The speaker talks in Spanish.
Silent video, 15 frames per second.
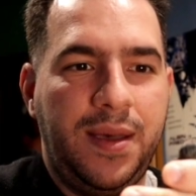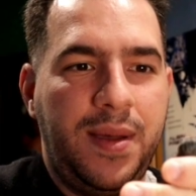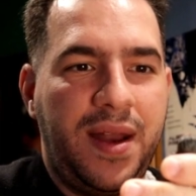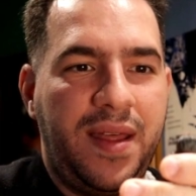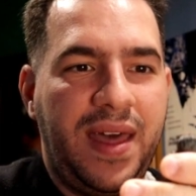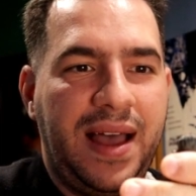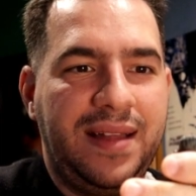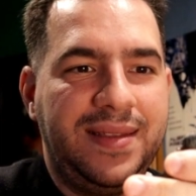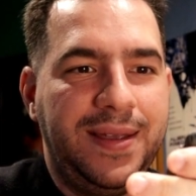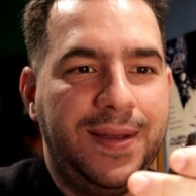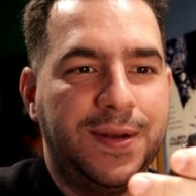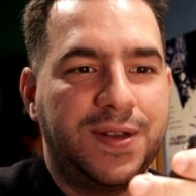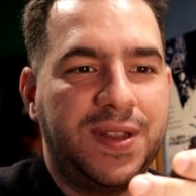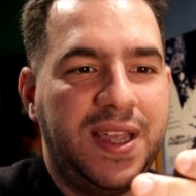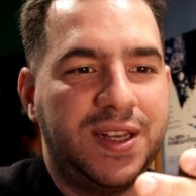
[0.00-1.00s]
De verdad,
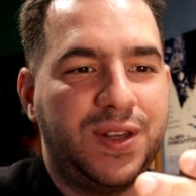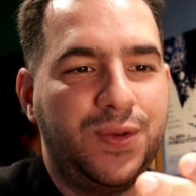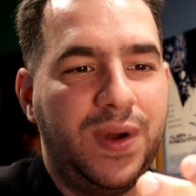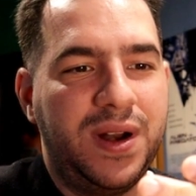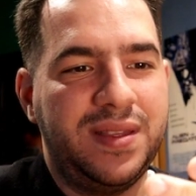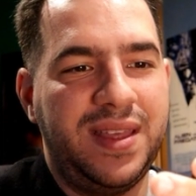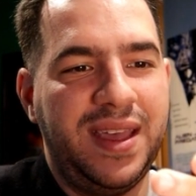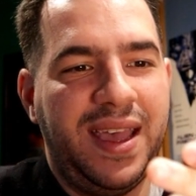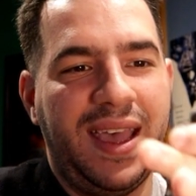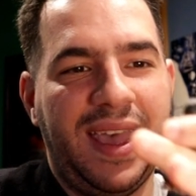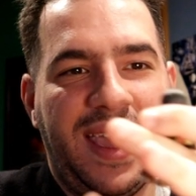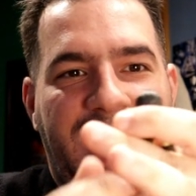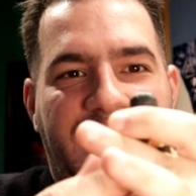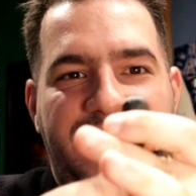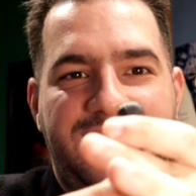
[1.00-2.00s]
tíos, qué suerte
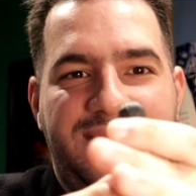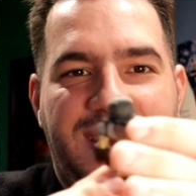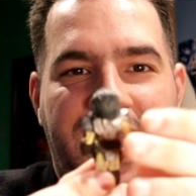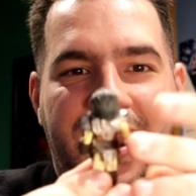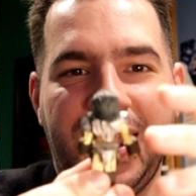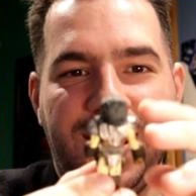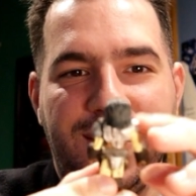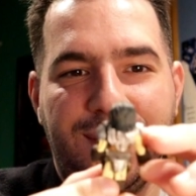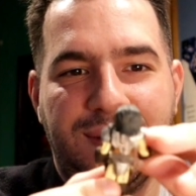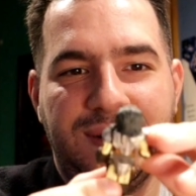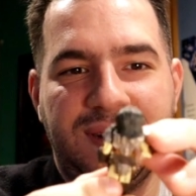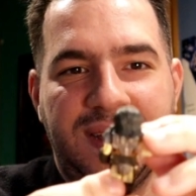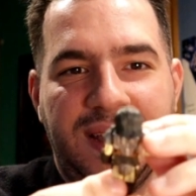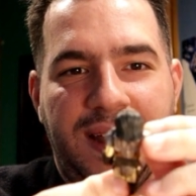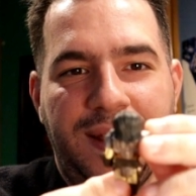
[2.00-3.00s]
he tenido,
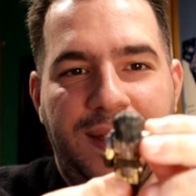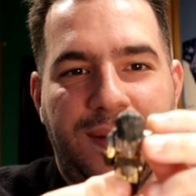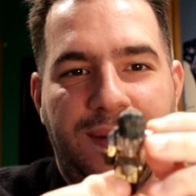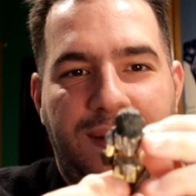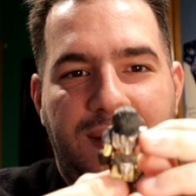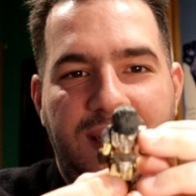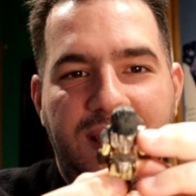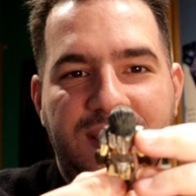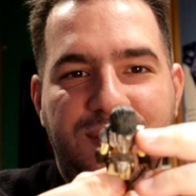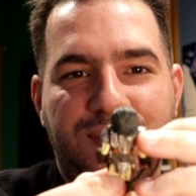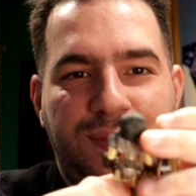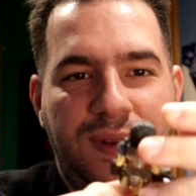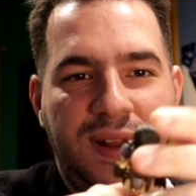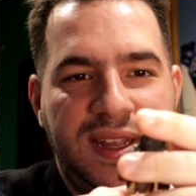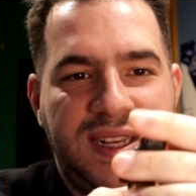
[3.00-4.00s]
en serio. Es
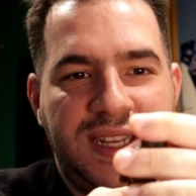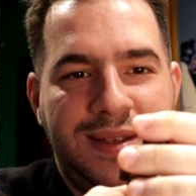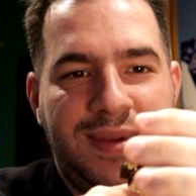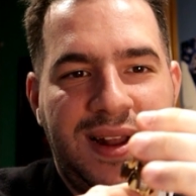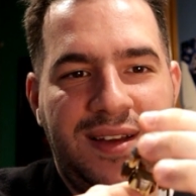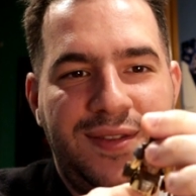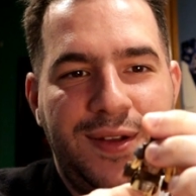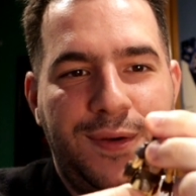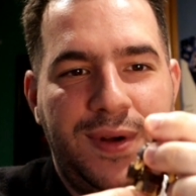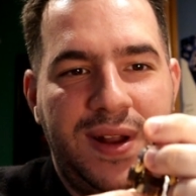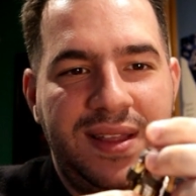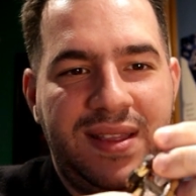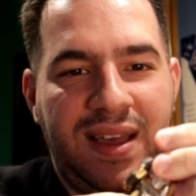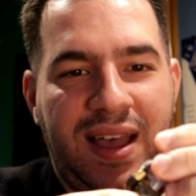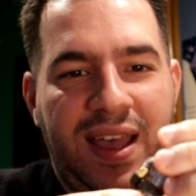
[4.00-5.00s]
chulísima la
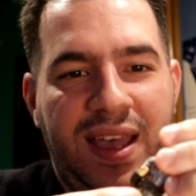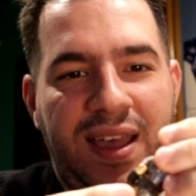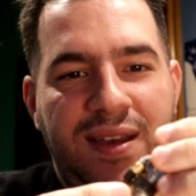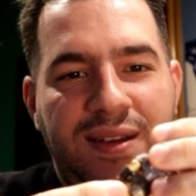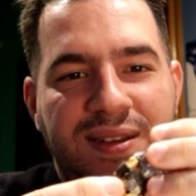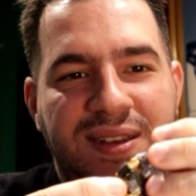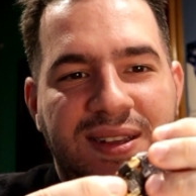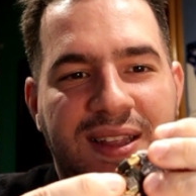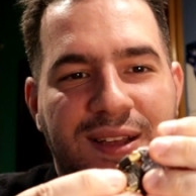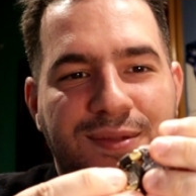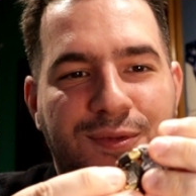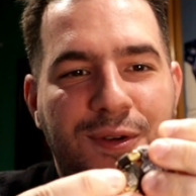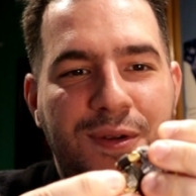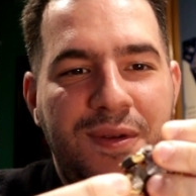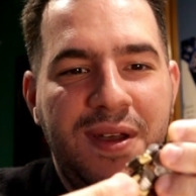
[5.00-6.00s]
figurita, ¿eh? Está
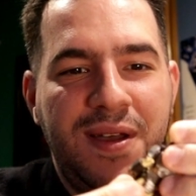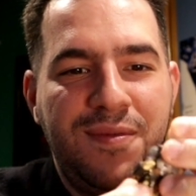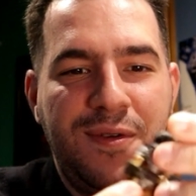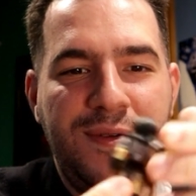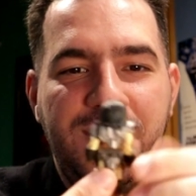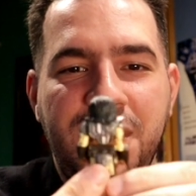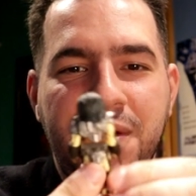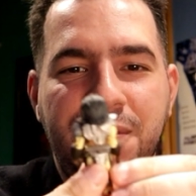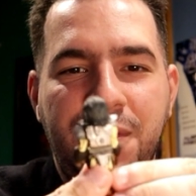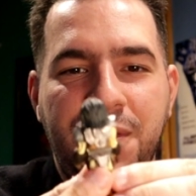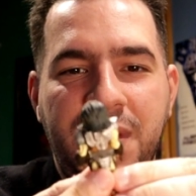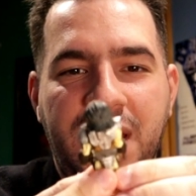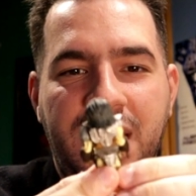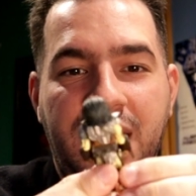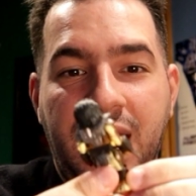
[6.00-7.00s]
muy bien, muy bien,
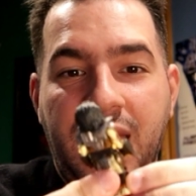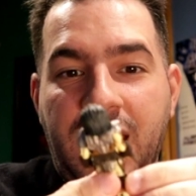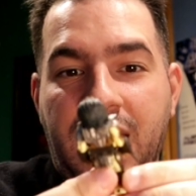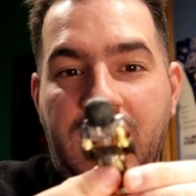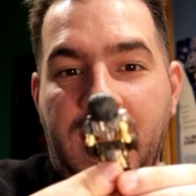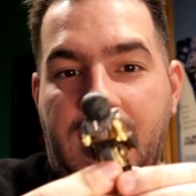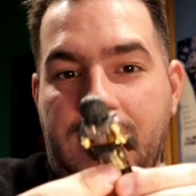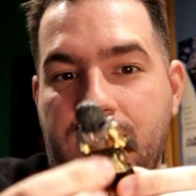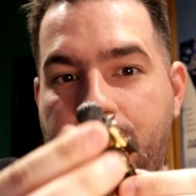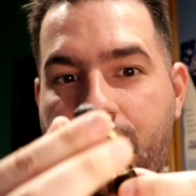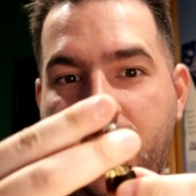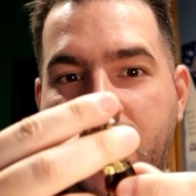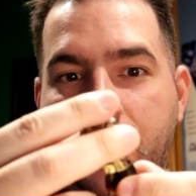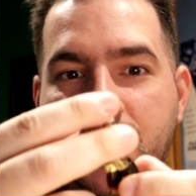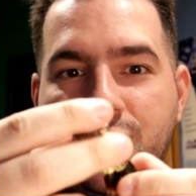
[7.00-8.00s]
muy bien. Que me
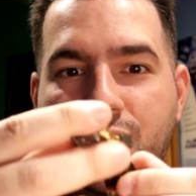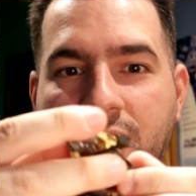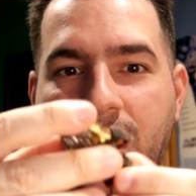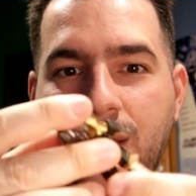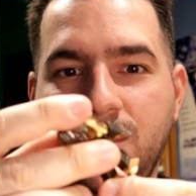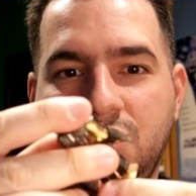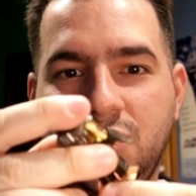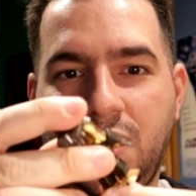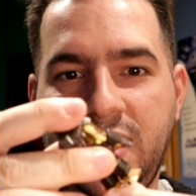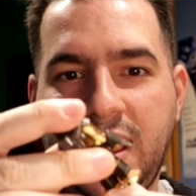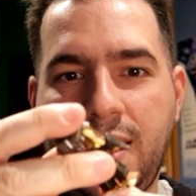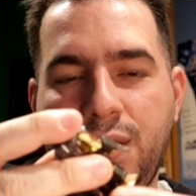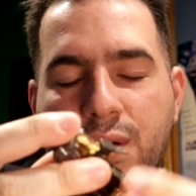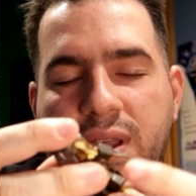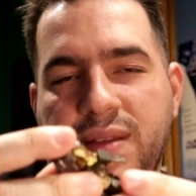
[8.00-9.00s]
podría haber tocado un
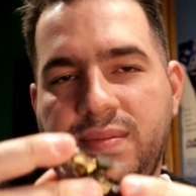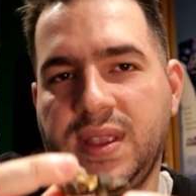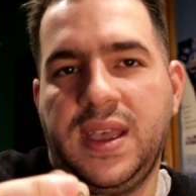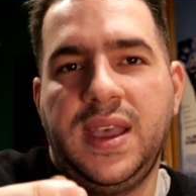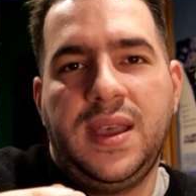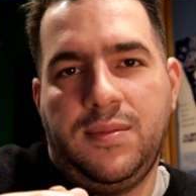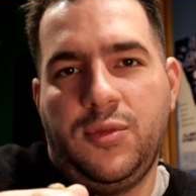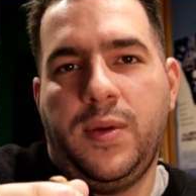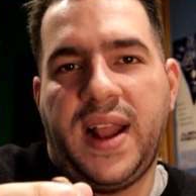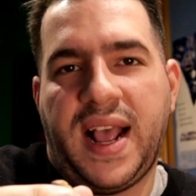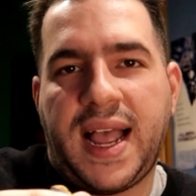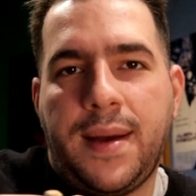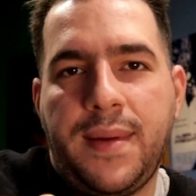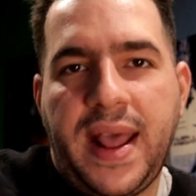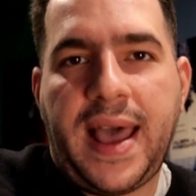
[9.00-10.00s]
soldado y me
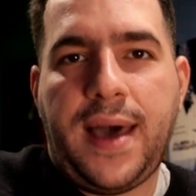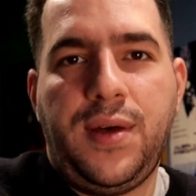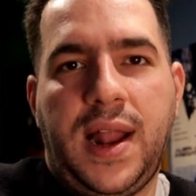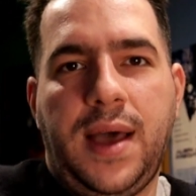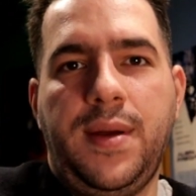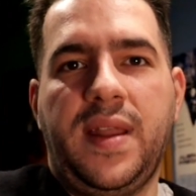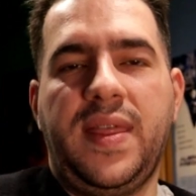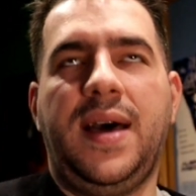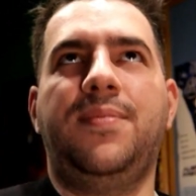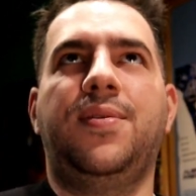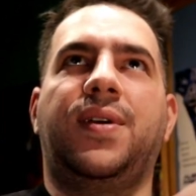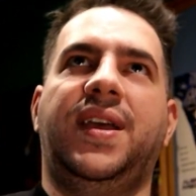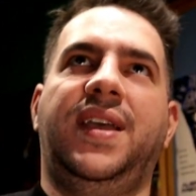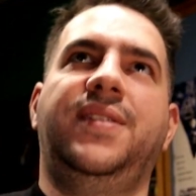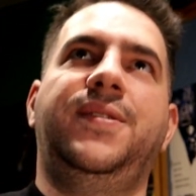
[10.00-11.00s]
hubiera cabreado, la verdad,
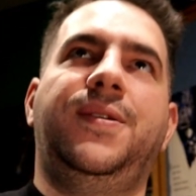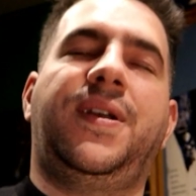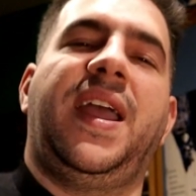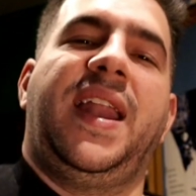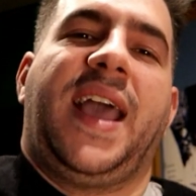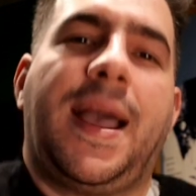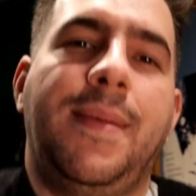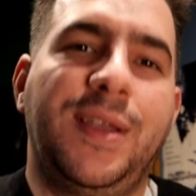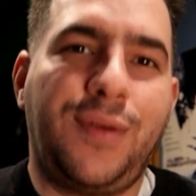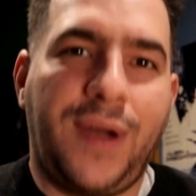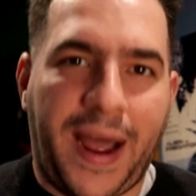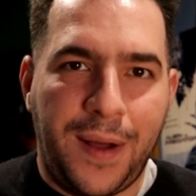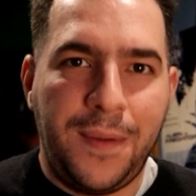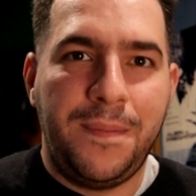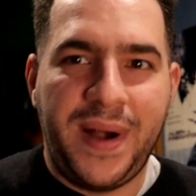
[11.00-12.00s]
porque yo quería que me
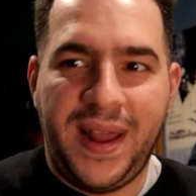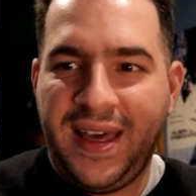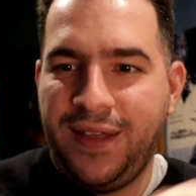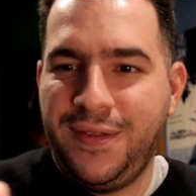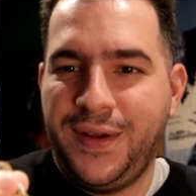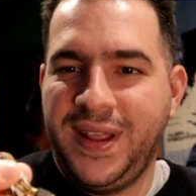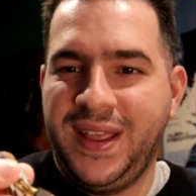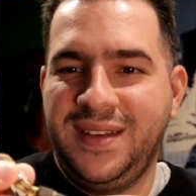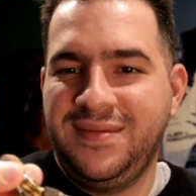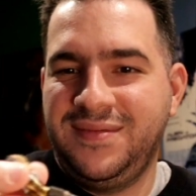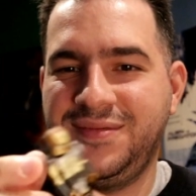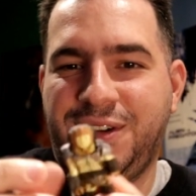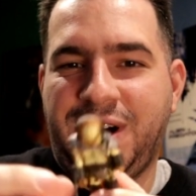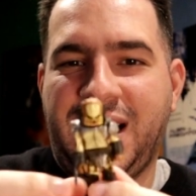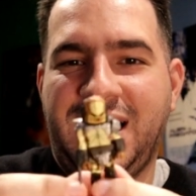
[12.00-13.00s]
tocara un Predator y...
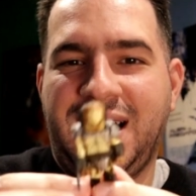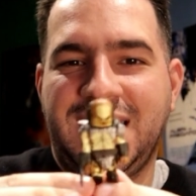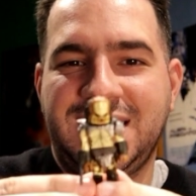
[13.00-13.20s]
¡Guau!